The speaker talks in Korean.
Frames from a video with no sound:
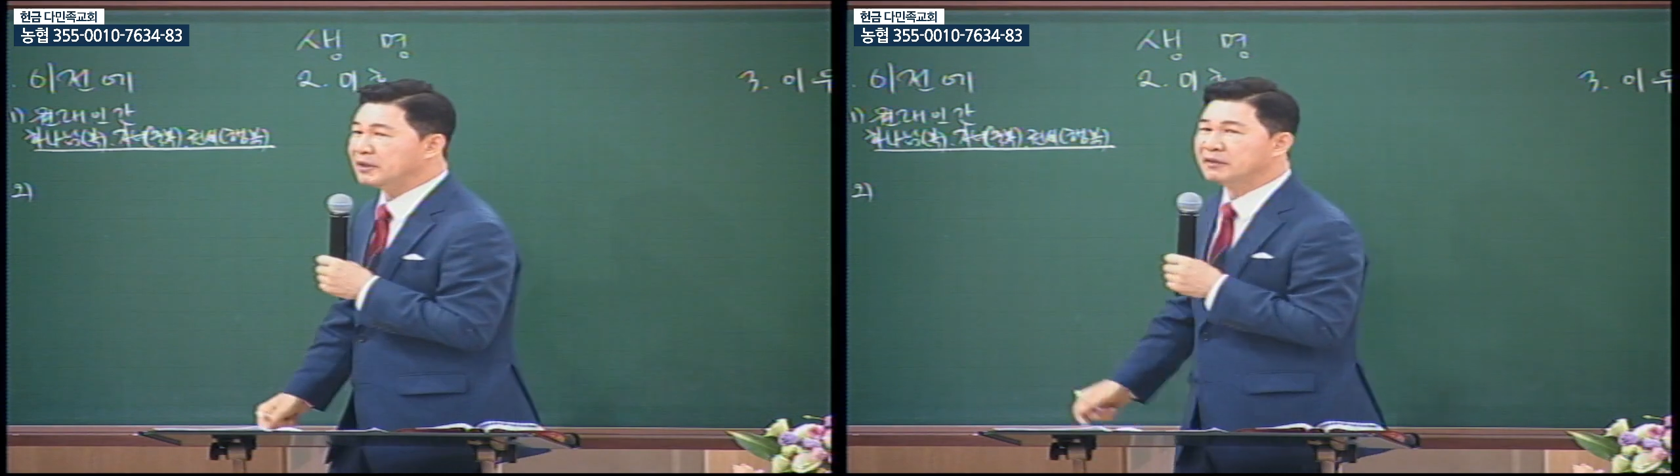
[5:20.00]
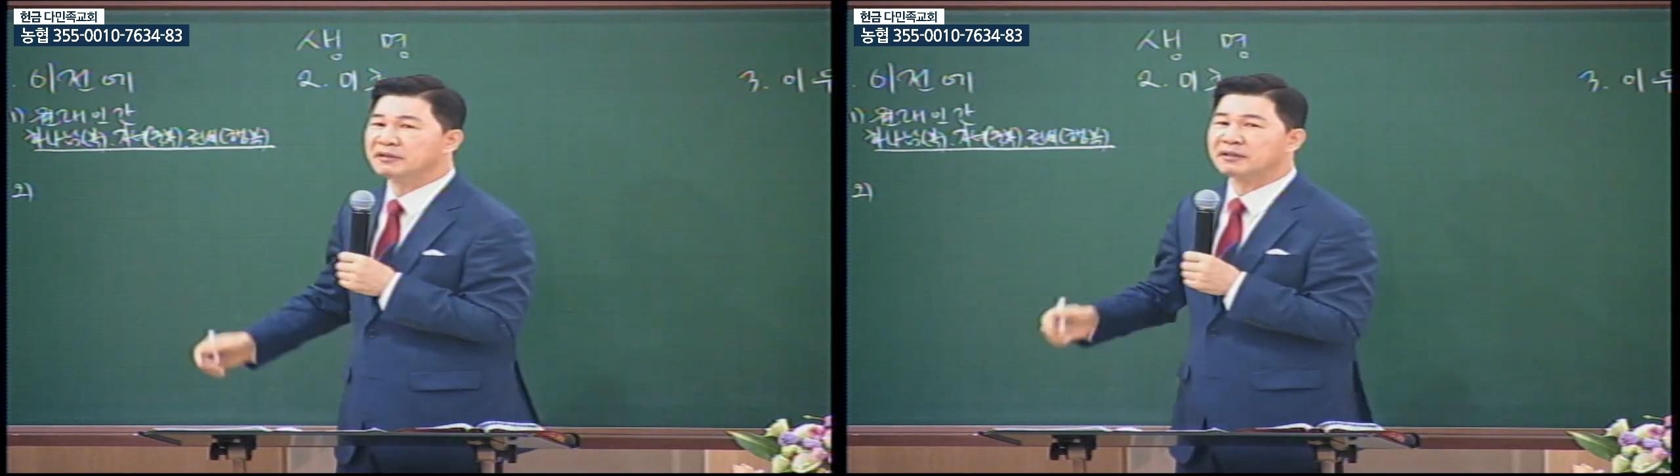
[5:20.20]

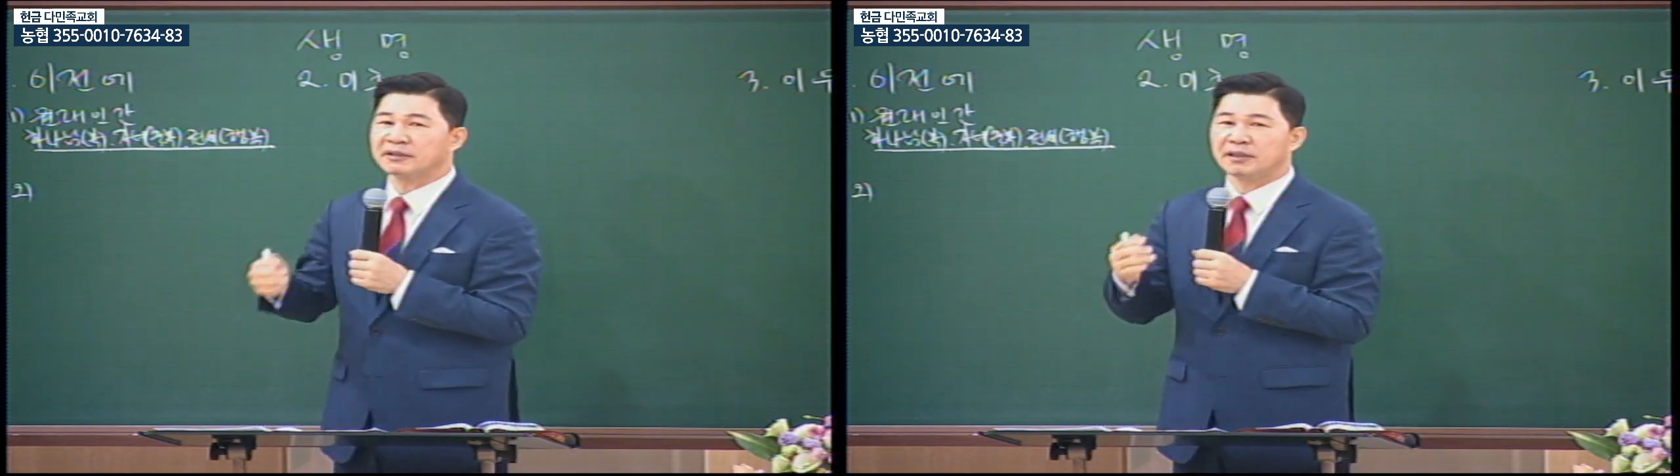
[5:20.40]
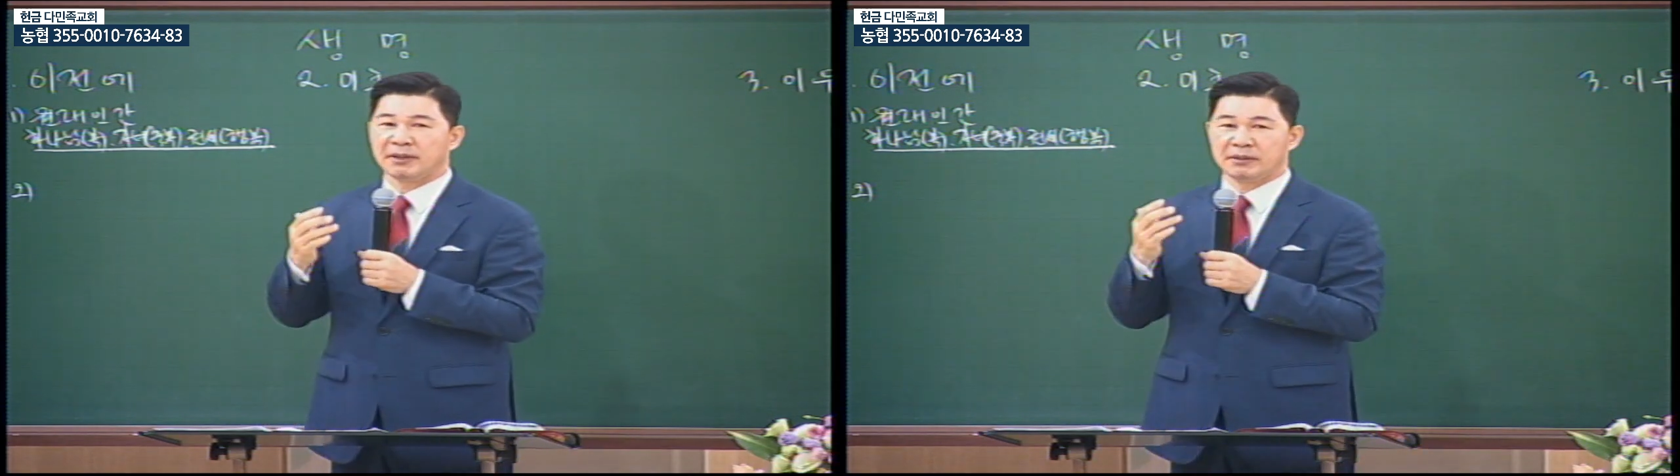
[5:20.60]
이걸
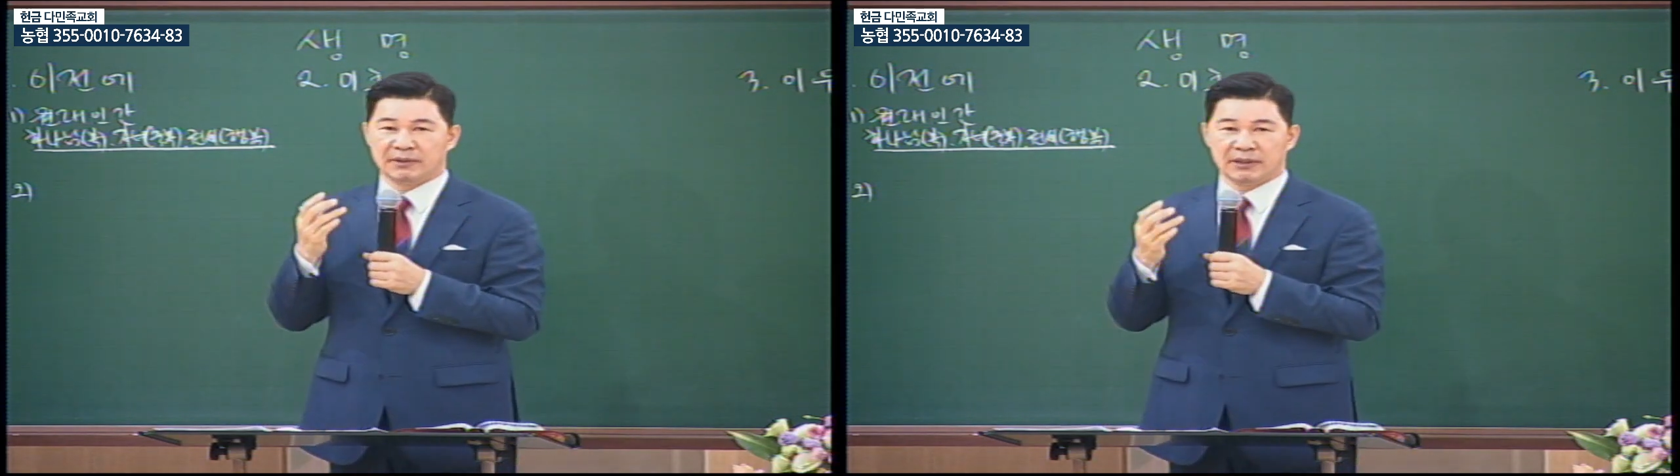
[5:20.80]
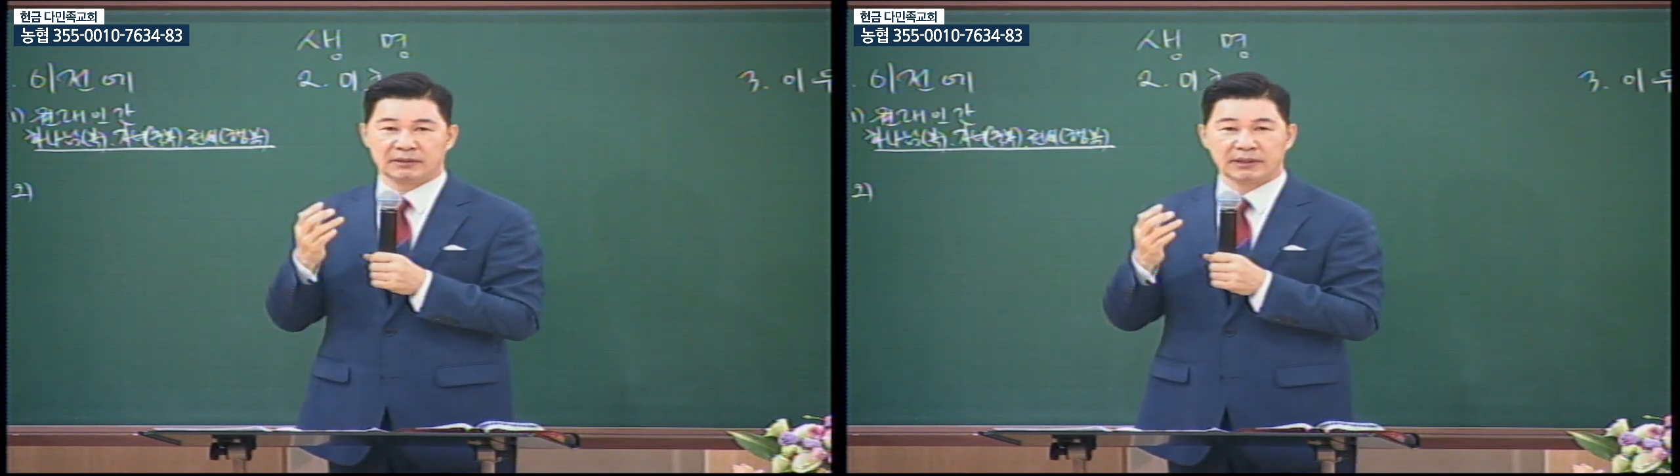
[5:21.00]
떠났단
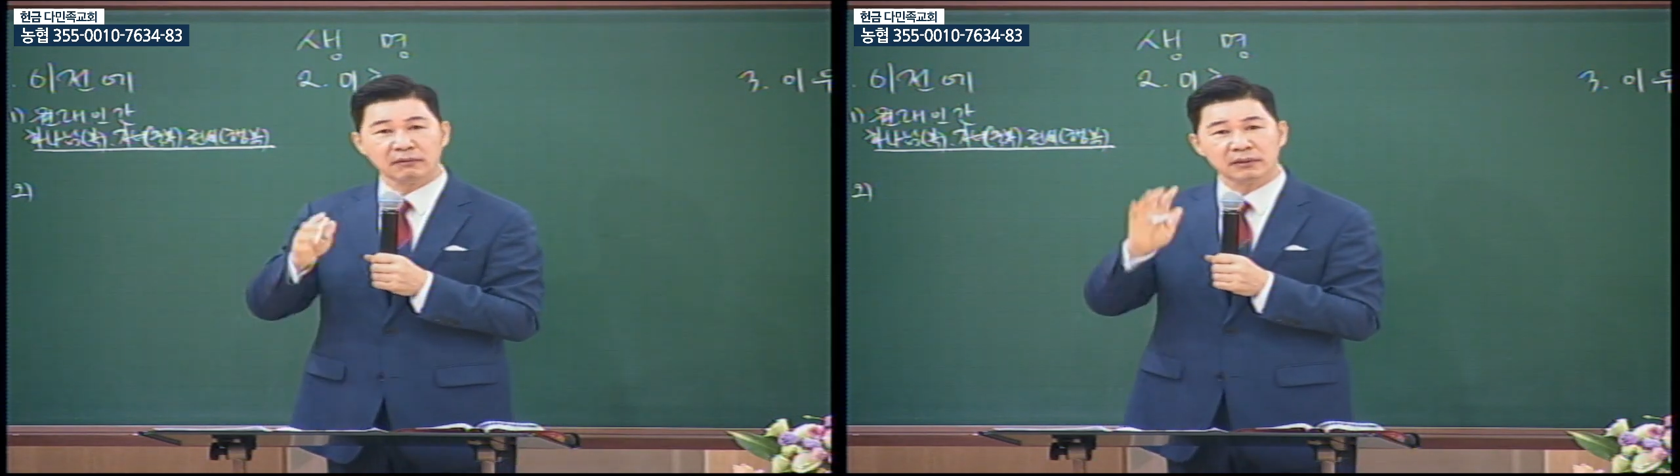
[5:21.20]
말입니다. 딴